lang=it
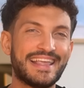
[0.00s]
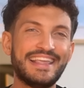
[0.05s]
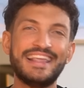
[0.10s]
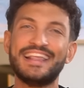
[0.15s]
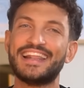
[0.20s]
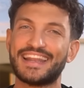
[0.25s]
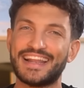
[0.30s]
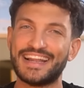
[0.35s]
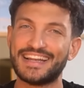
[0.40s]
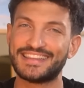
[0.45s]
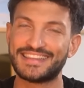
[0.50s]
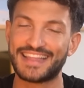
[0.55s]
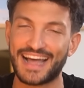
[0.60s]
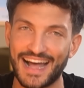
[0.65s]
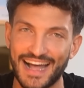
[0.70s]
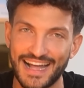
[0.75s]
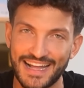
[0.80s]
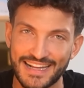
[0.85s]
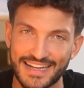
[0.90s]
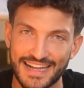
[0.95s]
in
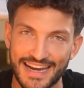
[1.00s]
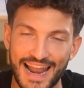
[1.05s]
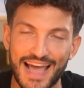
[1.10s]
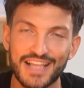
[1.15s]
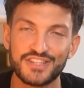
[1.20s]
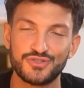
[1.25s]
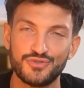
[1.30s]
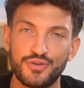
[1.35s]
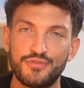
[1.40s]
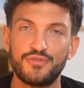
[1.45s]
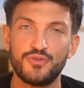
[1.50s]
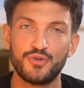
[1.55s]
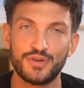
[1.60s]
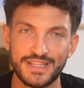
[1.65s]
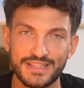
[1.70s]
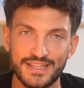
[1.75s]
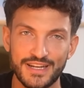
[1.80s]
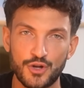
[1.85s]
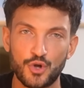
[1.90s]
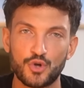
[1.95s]
realtà l'acido
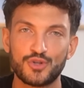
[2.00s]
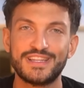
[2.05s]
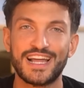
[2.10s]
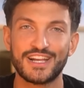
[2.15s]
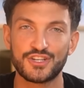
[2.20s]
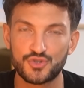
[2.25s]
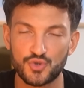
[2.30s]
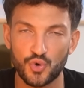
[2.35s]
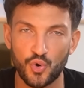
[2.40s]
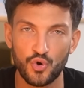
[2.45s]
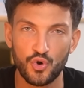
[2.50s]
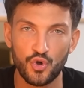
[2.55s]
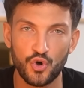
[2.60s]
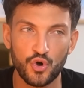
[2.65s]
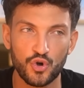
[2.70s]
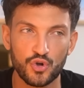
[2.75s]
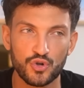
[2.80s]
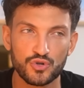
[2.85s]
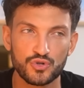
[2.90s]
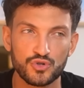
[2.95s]
fluoridrico da
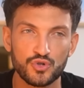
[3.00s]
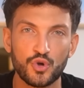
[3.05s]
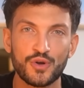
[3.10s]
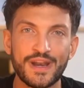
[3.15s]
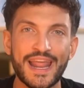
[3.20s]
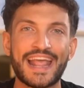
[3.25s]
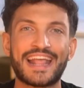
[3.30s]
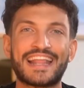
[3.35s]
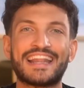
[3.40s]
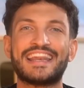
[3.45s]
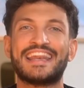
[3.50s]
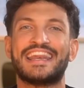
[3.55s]
solo non è